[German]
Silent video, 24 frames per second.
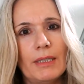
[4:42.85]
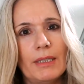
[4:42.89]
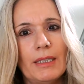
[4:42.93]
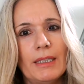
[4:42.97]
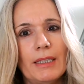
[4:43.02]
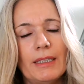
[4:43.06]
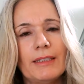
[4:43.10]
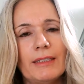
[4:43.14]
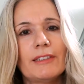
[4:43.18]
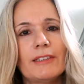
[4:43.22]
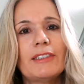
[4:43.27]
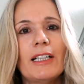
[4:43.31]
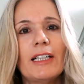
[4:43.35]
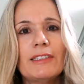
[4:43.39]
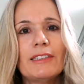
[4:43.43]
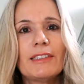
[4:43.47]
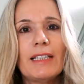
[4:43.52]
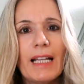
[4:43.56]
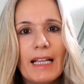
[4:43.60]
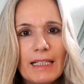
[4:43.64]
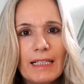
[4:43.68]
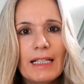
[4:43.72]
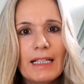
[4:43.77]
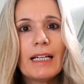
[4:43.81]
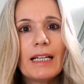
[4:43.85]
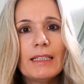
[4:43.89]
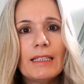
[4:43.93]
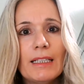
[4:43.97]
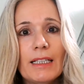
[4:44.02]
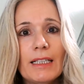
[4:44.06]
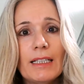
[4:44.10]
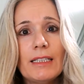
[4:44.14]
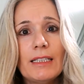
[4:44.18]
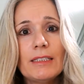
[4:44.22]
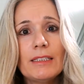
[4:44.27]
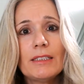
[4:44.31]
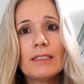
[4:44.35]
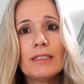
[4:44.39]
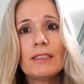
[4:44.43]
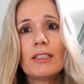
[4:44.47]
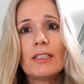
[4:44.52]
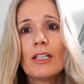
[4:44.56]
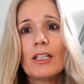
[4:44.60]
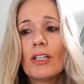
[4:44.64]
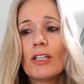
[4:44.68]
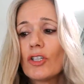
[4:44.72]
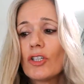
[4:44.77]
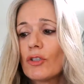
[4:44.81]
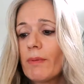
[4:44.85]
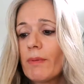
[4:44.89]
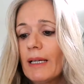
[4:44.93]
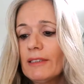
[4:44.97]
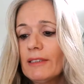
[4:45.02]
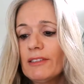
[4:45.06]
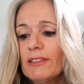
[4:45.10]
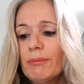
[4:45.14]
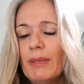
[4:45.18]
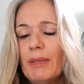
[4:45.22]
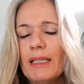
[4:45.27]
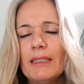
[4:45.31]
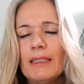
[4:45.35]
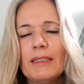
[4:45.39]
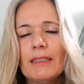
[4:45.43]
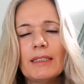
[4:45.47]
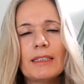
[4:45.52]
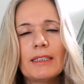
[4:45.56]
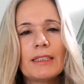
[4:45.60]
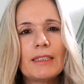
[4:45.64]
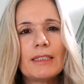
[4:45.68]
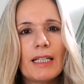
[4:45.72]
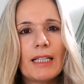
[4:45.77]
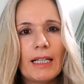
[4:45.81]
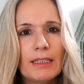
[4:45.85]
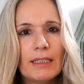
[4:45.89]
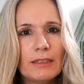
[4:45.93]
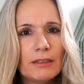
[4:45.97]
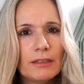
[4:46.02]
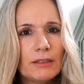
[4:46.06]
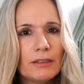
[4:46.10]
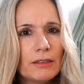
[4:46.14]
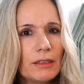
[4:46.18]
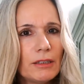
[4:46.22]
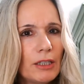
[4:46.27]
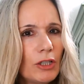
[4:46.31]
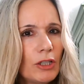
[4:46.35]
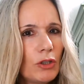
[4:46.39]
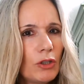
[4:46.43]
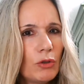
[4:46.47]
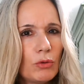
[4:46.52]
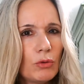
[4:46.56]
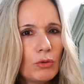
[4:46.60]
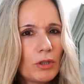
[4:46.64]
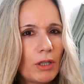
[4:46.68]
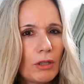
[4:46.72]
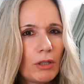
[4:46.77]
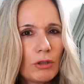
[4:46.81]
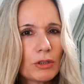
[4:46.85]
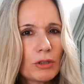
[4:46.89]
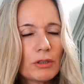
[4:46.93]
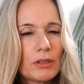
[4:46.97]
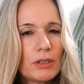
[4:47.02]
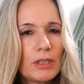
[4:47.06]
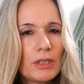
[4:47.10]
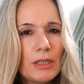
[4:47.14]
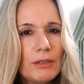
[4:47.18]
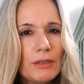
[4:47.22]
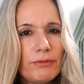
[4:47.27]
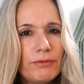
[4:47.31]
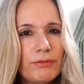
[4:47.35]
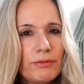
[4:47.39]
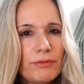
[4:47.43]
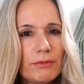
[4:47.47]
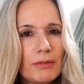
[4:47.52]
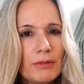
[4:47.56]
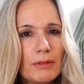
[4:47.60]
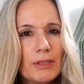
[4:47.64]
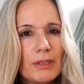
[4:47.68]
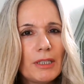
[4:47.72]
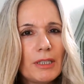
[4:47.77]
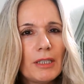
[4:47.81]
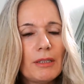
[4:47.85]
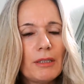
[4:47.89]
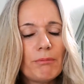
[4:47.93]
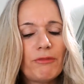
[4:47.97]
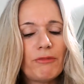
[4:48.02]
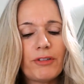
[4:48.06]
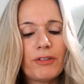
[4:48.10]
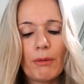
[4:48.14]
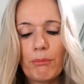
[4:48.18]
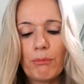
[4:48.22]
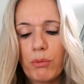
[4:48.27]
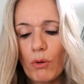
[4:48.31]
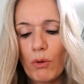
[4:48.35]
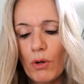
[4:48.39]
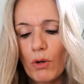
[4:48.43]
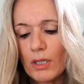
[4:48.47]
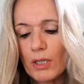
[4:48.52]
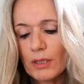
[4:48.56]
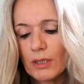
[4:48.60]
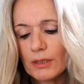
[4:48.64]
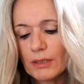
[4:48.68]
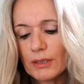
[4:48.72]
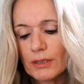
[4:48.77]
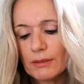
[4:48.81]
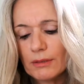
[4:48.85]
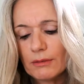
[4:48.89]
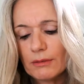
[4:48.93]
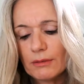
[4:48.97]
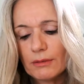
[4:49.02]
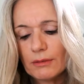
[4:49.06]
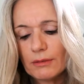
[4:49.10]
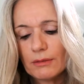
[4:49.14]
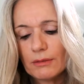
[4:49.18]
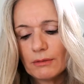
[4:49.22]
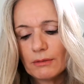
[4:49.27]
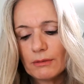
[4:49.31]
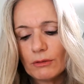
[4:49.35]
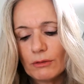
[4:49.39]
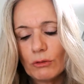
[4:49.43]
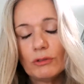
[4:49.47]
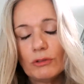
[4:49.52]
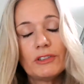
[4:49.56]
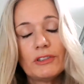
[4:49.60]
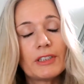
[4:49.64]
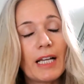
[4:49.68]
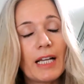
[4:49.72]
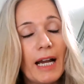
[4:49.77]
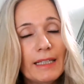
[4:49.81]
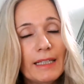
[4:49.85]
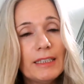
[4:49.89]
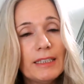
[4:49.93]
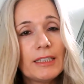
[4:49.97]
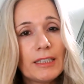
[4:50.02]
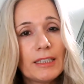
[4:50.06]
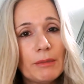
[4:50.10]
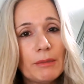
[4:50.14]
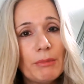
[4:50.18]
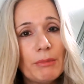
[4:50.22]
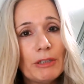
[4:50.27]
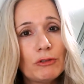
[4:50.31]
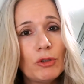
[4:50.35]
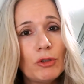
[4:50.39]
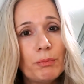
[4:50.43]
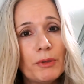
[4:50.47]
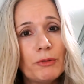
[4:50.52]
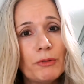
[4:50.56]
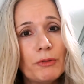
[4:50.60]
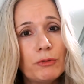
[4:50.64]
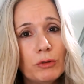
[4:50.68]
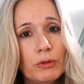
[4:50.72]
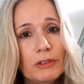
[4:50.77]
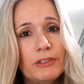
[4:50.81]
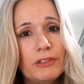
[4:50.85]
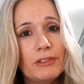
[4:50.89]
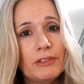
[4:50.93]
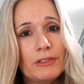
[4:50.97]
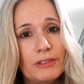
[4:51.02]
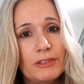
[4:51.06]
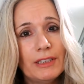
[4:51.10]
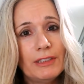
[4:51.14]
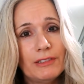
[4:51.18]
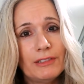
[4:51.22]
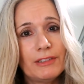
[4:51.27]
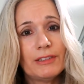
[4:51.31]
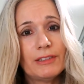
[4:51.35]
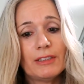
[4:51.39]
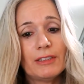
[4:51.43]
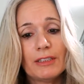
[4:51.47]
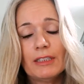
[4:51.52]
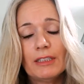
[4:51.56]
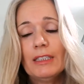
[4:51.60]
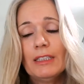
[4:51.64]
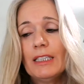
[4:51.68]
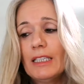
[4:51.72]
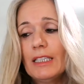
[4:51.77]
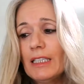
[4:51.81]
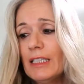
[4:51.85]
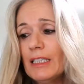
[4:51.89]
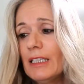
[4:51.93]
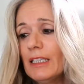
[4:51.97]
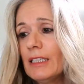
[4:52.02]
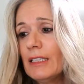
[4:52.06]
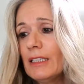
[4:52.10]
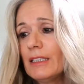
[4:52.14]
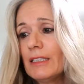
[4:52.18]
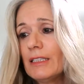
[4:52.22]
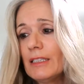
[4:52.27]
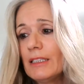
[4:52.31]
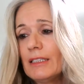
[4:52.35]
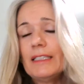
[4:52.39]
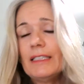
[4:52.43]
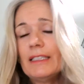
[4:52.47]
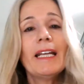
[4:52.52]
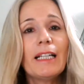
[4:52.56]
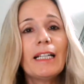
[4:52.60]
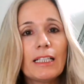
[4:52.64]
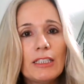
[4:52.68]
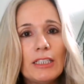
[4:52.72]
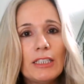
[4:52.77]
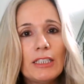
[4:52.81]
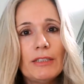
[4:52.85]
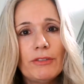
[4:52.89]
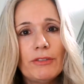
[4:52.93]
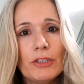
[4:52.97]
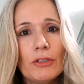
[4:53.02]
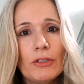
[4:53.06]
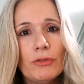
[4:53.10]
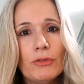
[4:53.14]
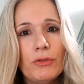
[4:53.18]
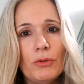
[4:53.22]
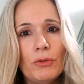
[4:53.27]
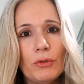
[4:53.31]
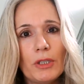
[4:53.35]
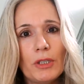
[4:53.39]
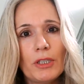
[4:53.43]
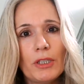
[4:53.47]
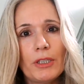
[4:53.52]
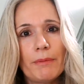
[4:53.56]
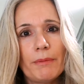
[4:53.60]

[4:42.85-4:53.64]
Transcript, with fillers: Das heißt, lang anhaltend schwarzmalende Gedanken oder auch tief im Verborgenen uns gar nicht immer so bewusst sitzende äh, negative Gefühle.